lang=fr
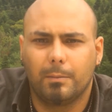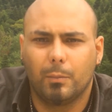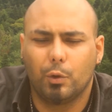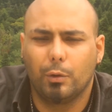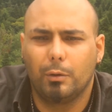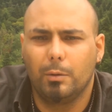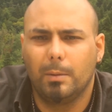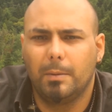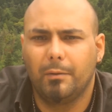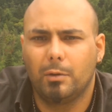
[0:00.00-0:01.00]
Bonjour YouTube
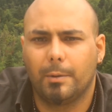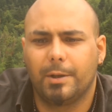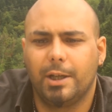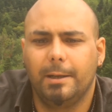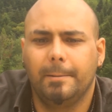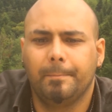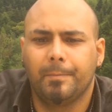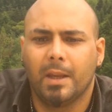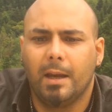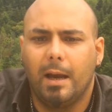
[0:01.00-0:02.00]
et bienvenue sur ma chaîne.
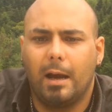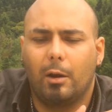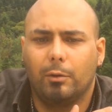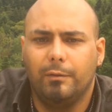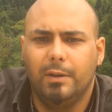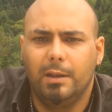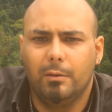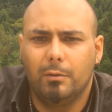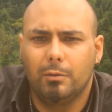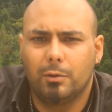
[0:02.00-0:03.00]
Alors une
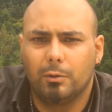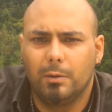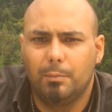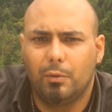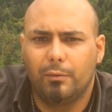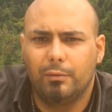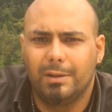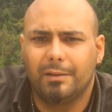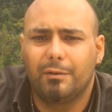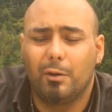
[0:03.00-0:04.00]
vidéo aujourd'hui pour
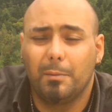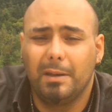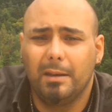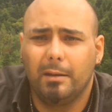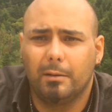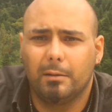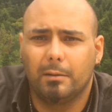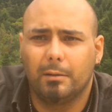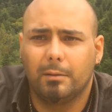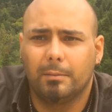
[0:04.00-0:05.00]
vous informer
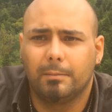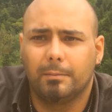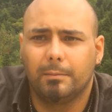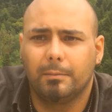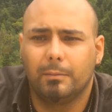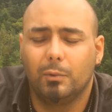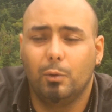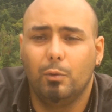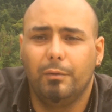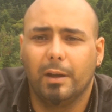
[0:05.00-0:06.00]
euh,
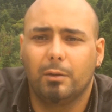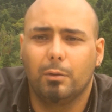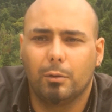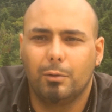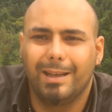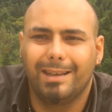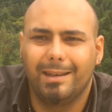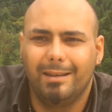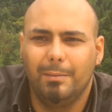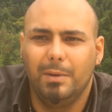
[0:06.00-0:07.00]
de l'ouverture d'une
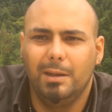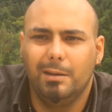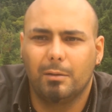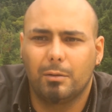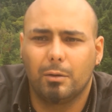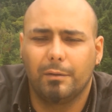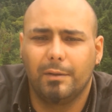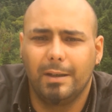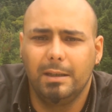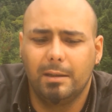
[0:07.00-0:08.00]
académie euh,
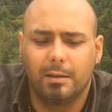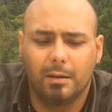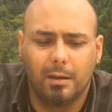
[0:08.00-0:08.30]
survivaliste.